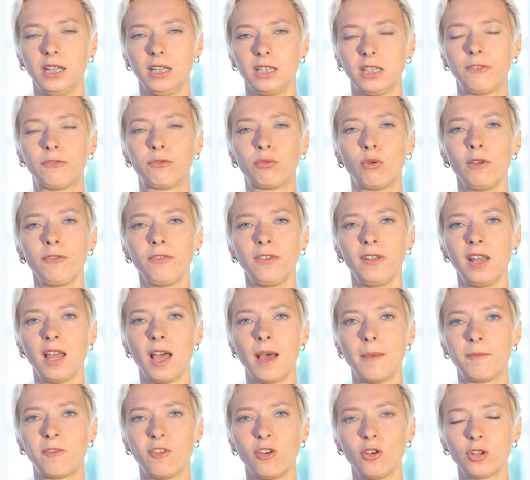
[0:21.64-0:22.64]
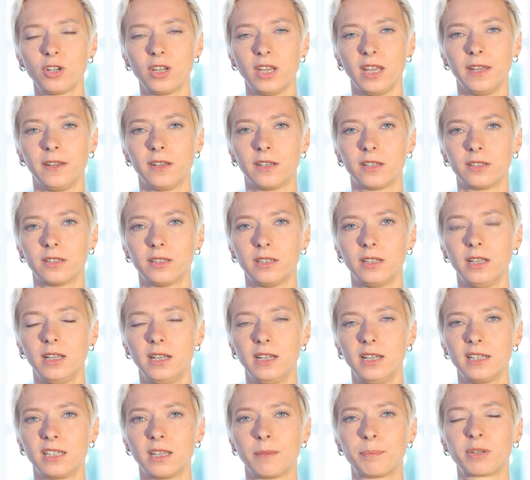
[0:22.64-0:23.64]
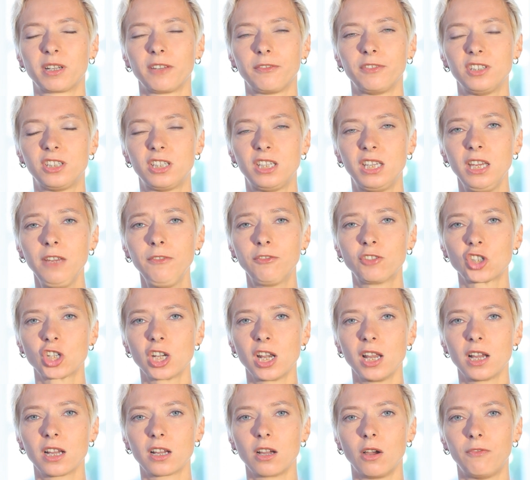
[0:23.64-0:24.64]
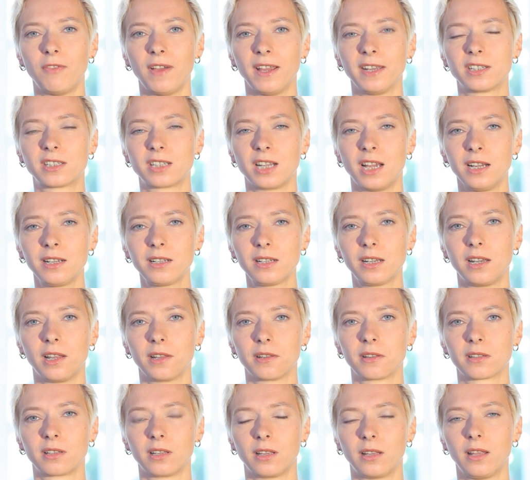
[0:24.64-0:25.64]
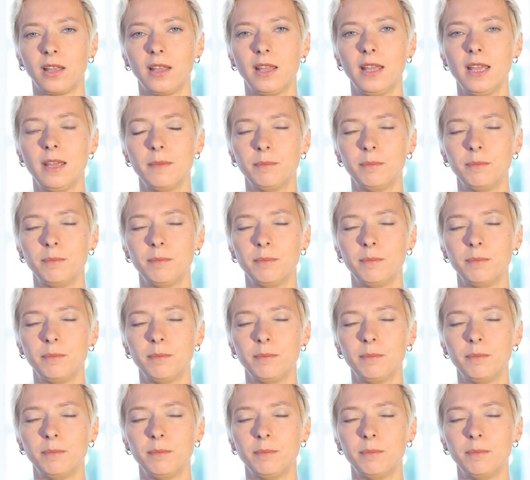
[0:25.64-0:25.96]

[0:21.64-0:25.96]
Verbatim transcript: Die Vorfälle am Wochenende, der Präventivschlag auf einen Tanklaster